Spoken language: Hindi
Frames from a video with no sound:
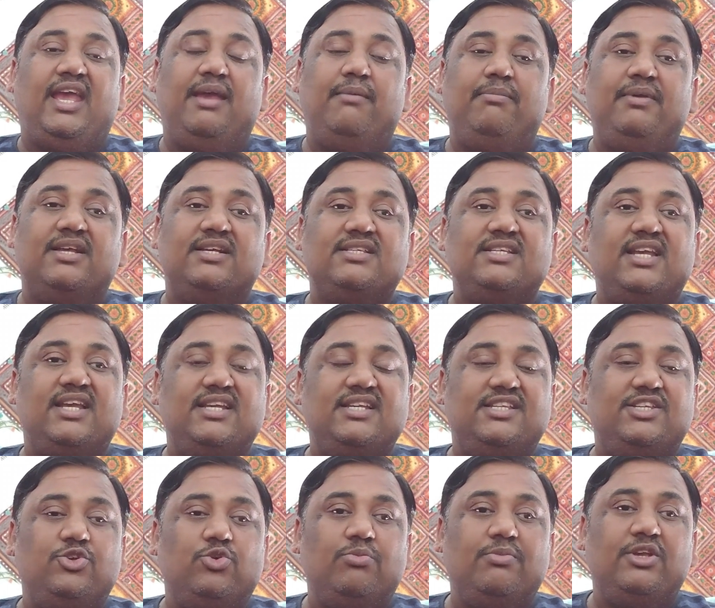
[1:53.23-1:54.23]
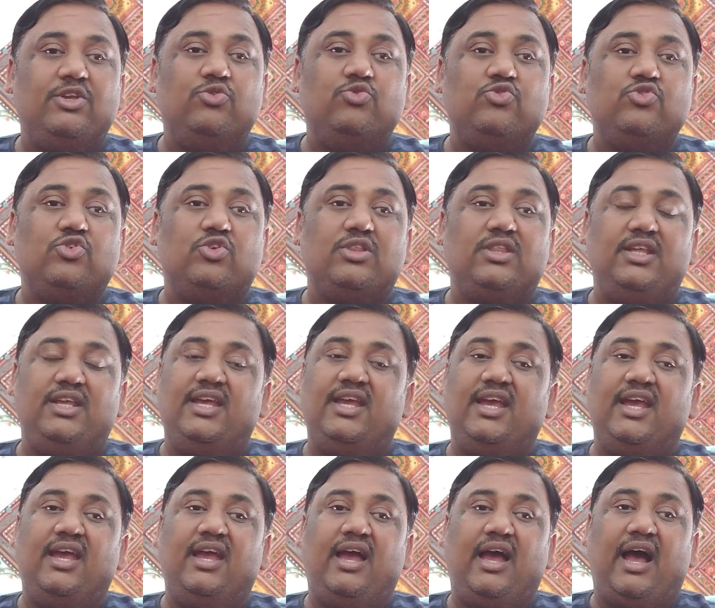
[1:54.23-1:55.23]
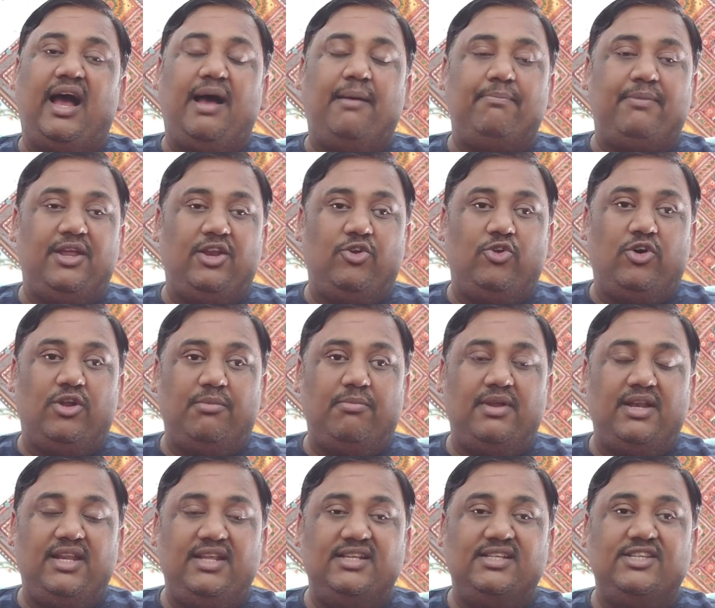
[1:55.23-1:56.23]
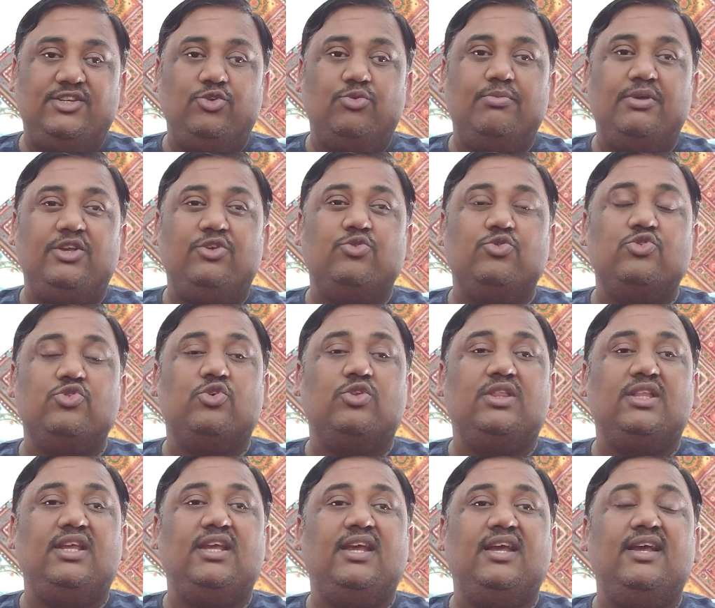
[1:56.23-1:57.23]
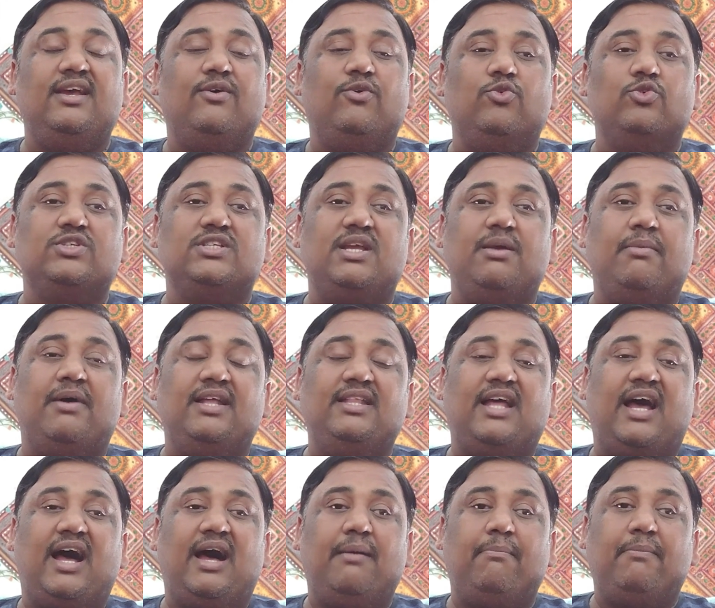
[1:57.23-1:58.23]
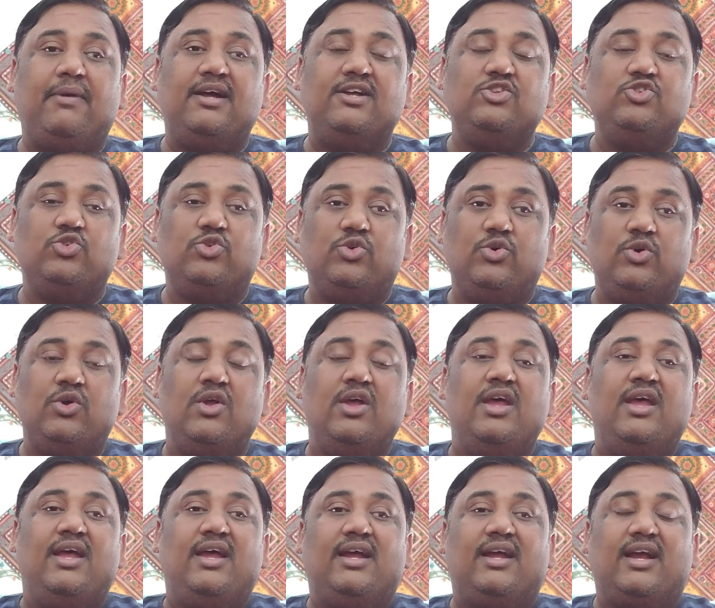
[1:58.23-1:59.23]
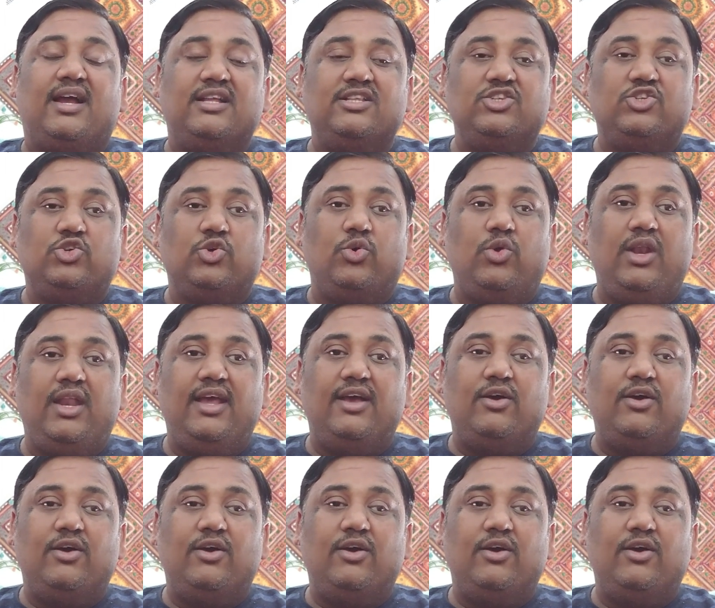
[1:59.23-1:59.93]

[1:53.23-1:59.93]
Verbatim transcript: एबीएस के इश्यू में यूज़ होती हैं आपके नॉर्मल इश्यू में यूज़ होती हैं उसके बाद आपका जो कंसोल